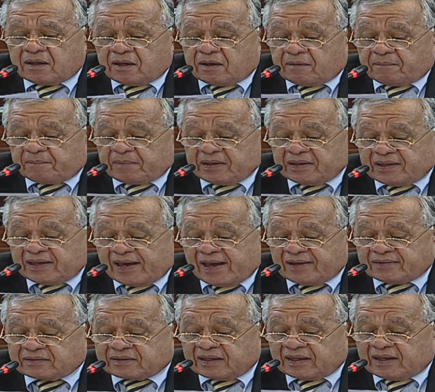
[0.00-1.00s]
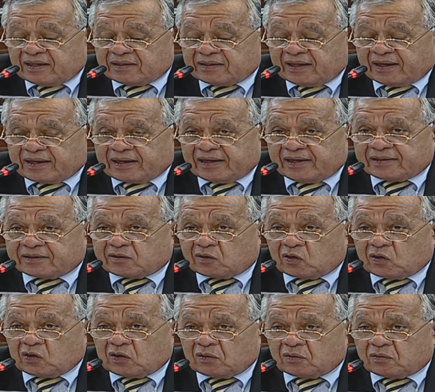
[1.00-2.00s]
mediante el decreto
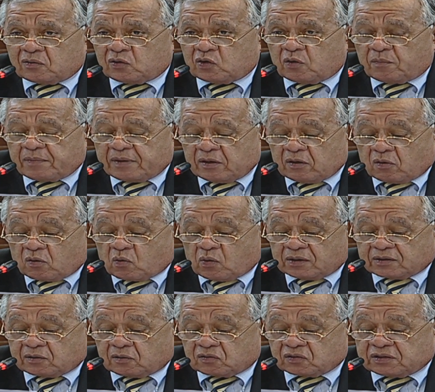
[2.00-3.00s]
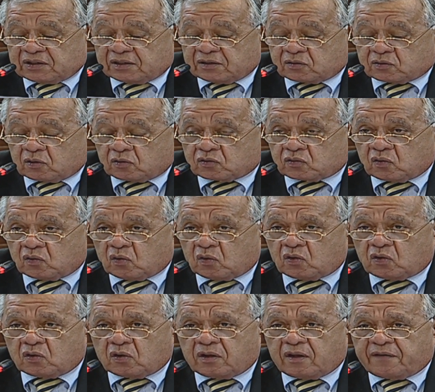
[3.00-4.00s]
número
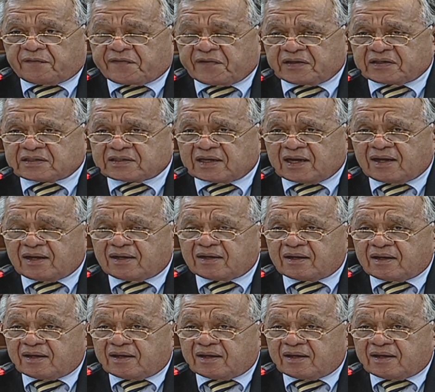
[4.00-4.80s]
401 de fecha